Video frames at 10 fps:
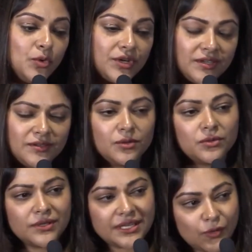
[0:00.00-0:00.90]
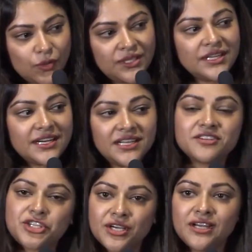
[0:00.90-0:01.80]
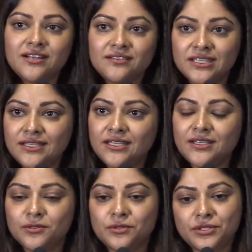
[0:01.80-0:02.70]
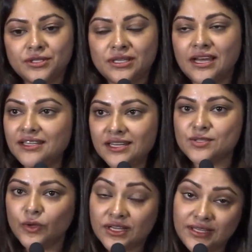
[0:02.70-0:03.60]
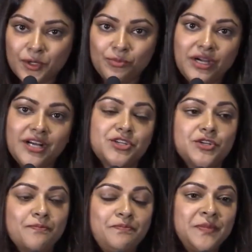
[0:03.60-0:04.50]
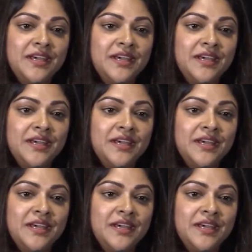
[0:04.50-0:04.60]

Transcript: ஒரு ஒரு ஒன்று ரெண்டு விஷயங்கள் வந்து ஒரு கதையில் சொல்கிறதே ரொம்ப கஷ்டம்